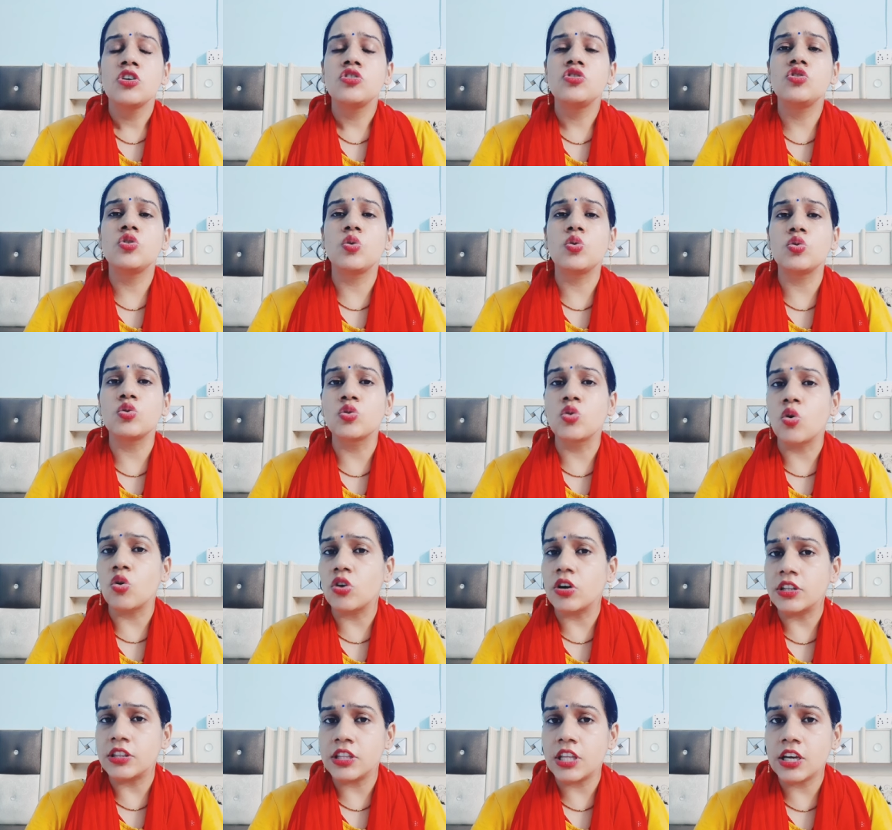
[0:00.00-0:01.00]
जो उसको
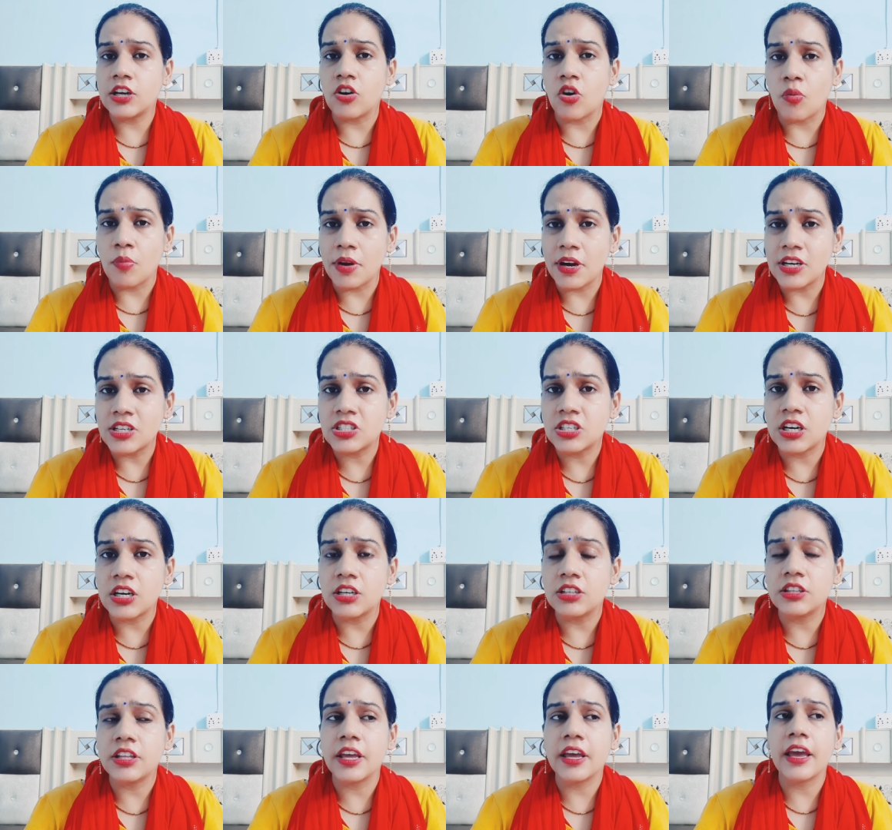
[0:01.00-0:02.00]
गंदे कमेंट्स
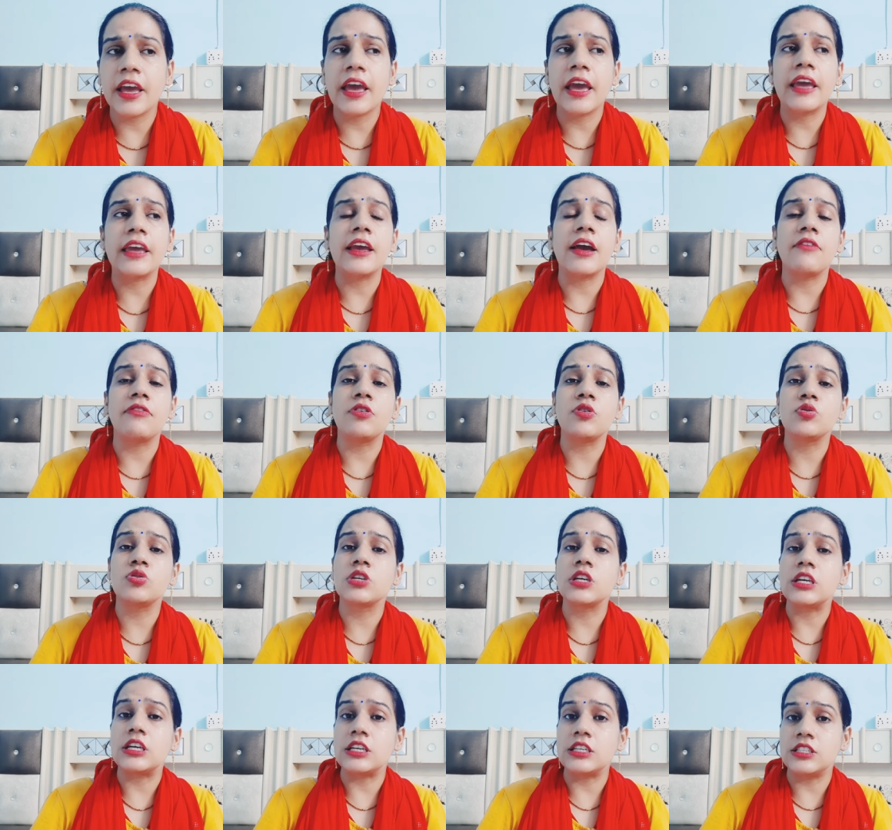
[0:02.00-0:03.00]
करते हैं या फिर
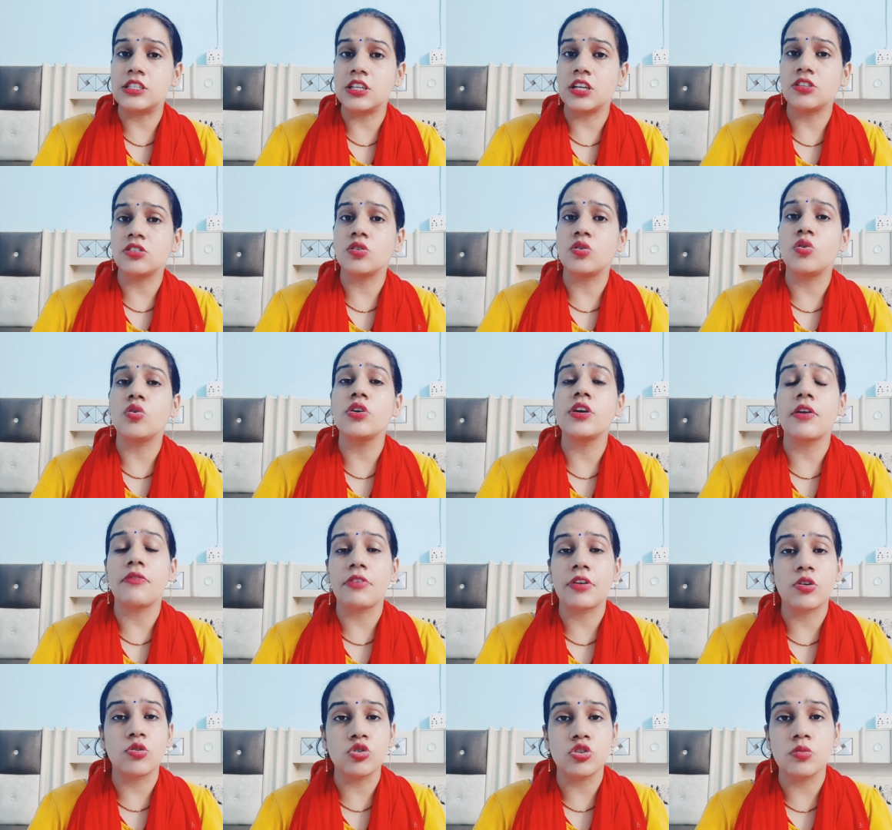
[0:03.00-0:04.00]
उसकी इज्जत को या
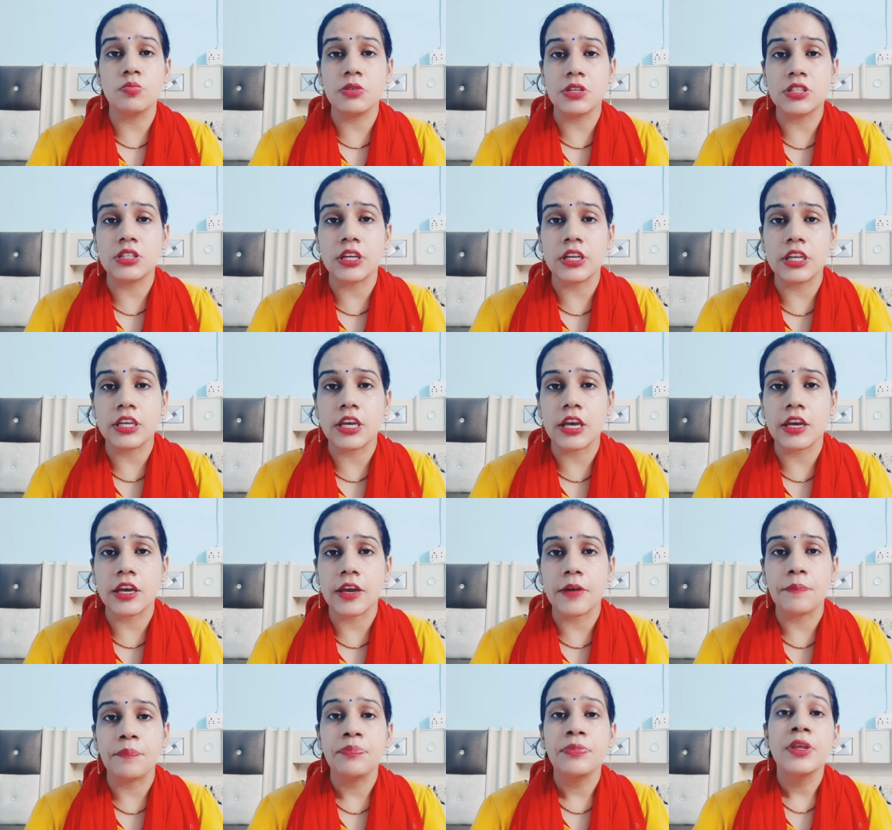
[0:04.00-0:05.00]
फिर कुछ भी इस तरीके
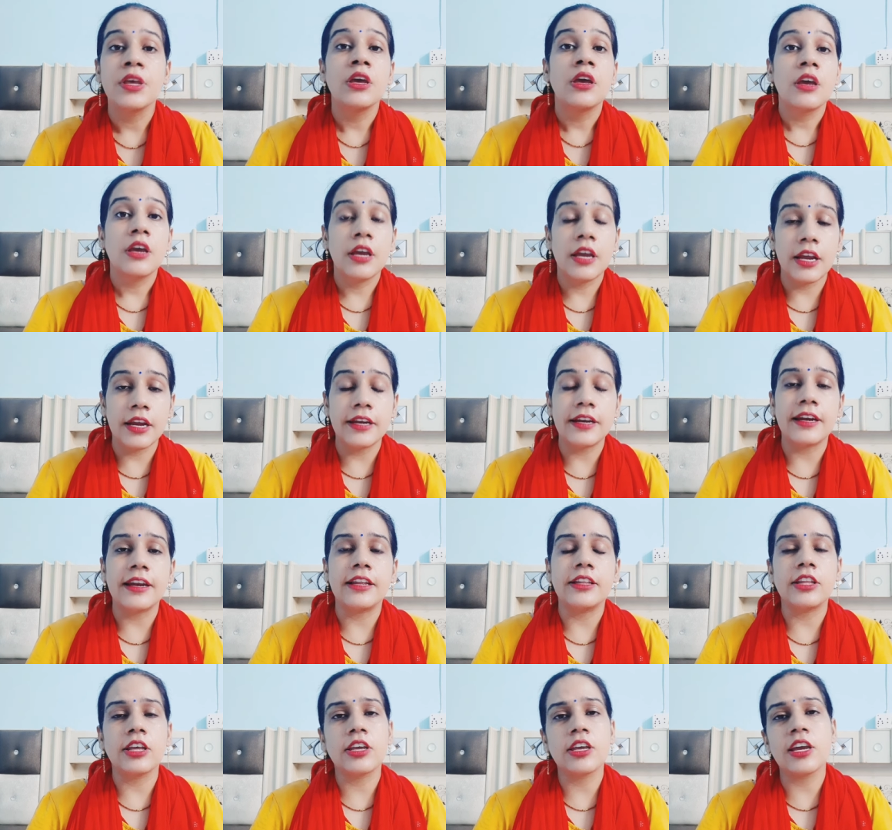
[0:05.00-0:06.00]
के हेटर
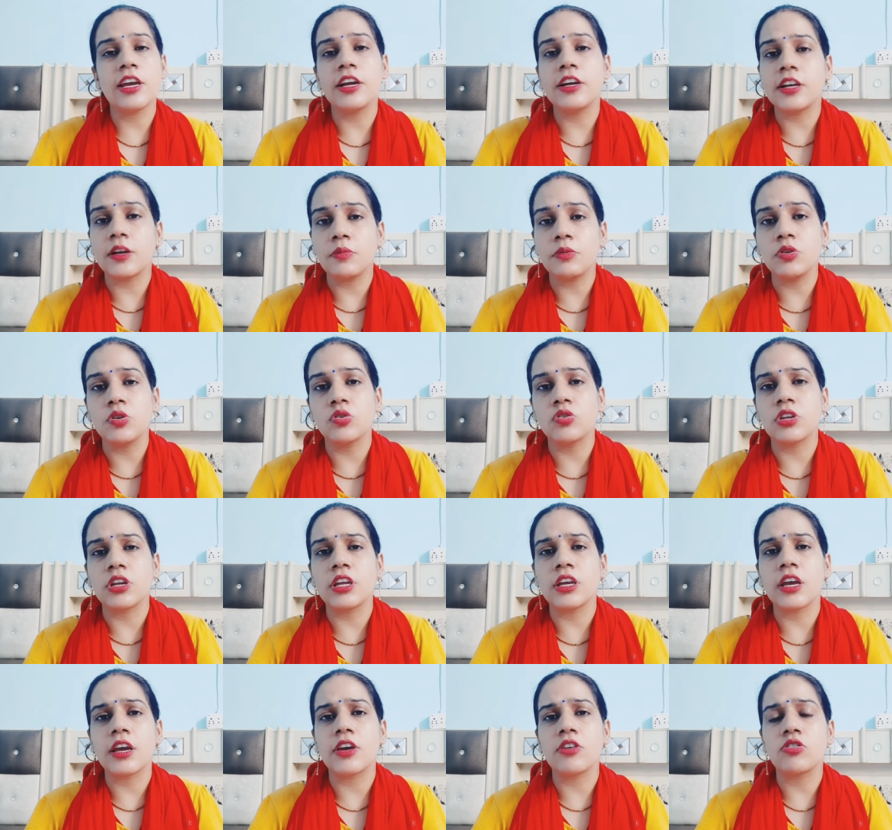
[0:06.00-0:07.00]
है देखिए हेटर भी दो
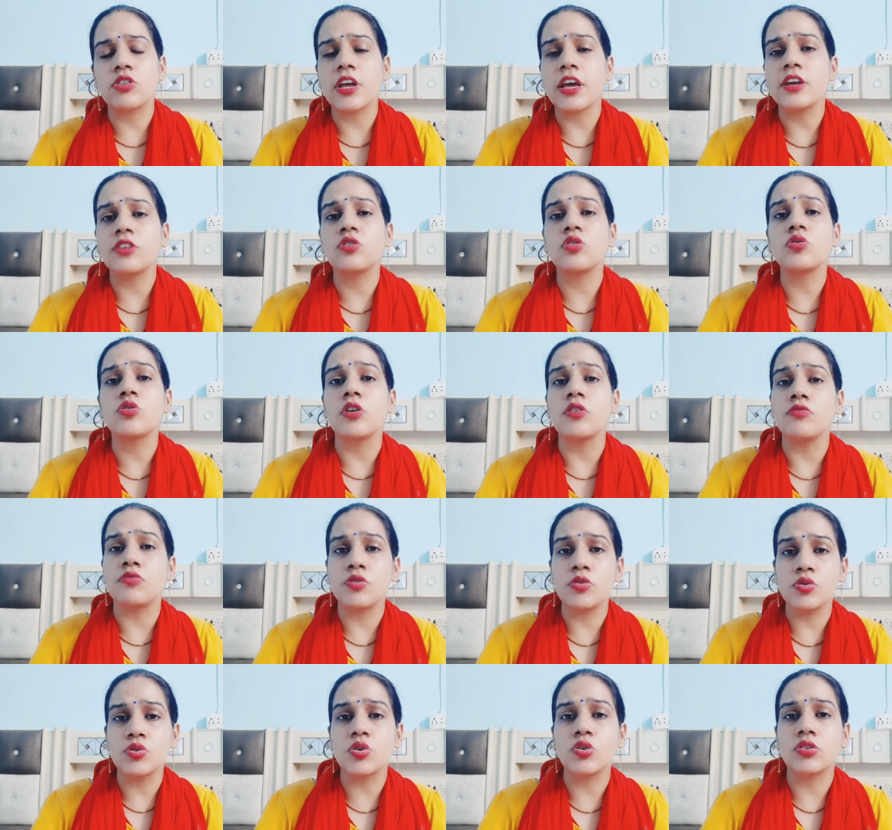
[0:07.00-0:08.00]
तरीके के होते हैं एक तो
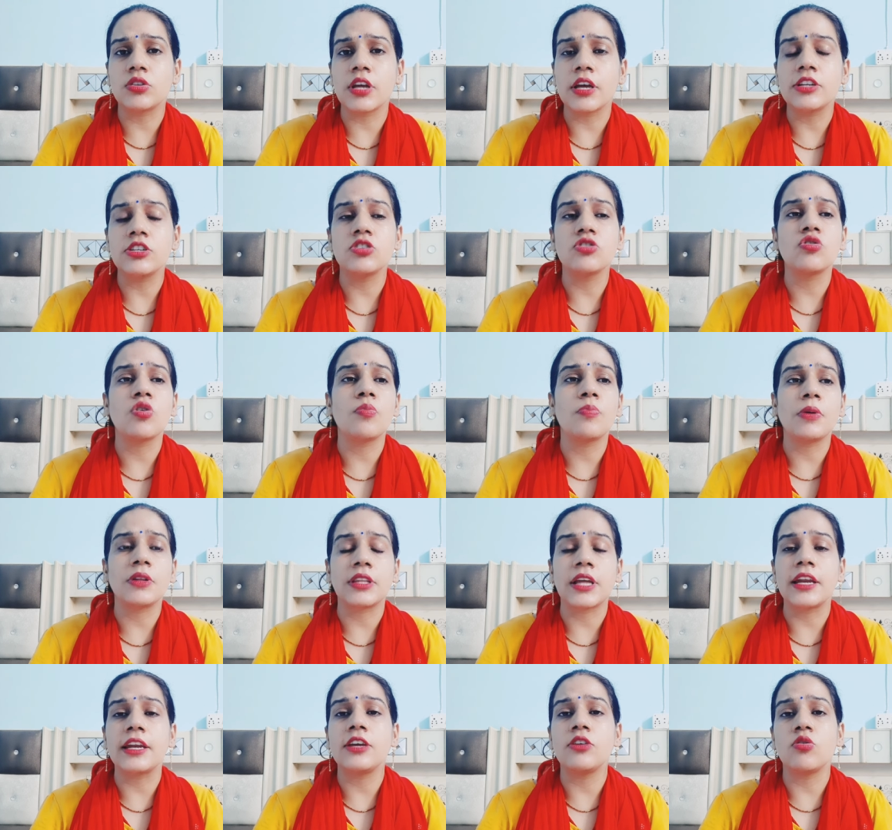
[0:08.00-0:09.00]
कन्फ्यूज़ होते हैं जिनको
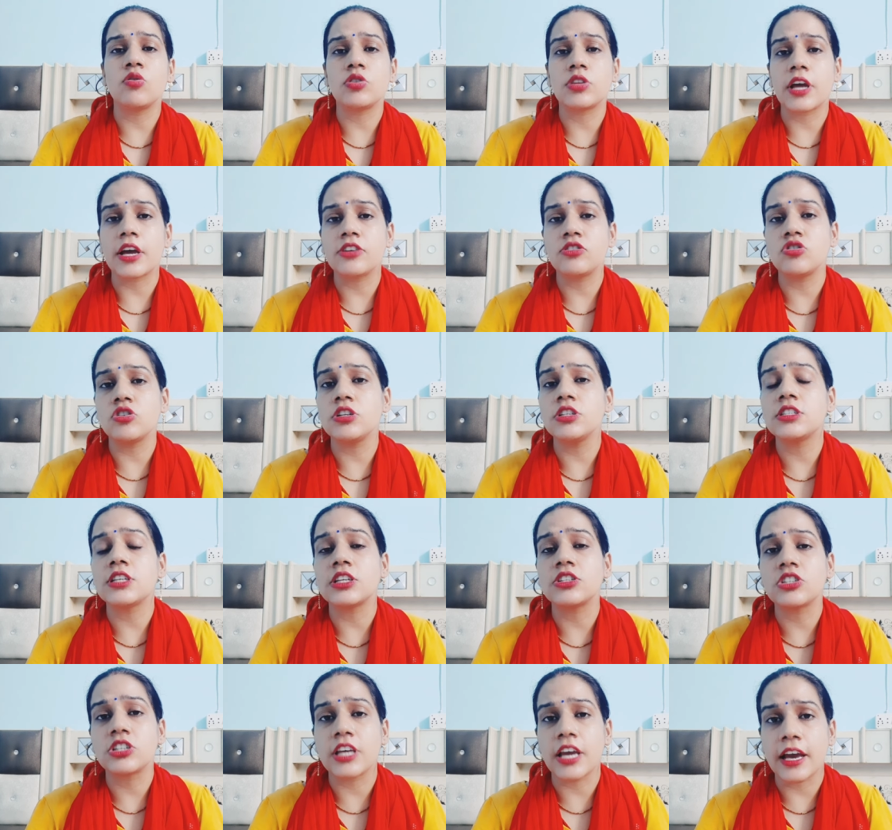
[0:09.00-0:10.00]
पता नहीं होता एक्चुअली
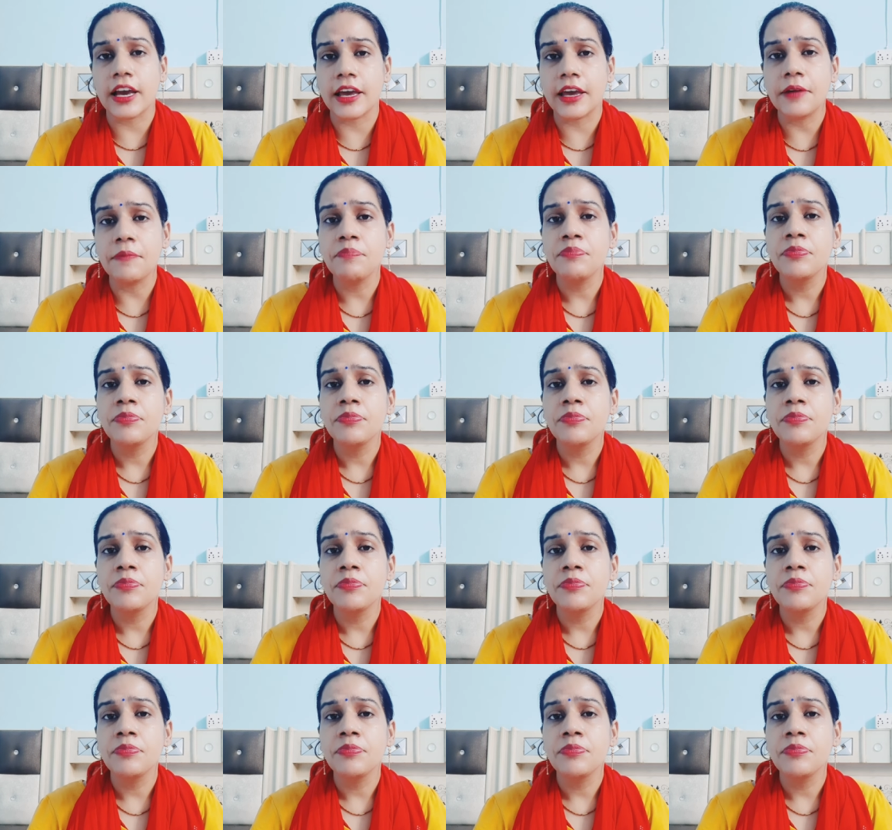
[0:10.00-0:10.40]
सच क्या है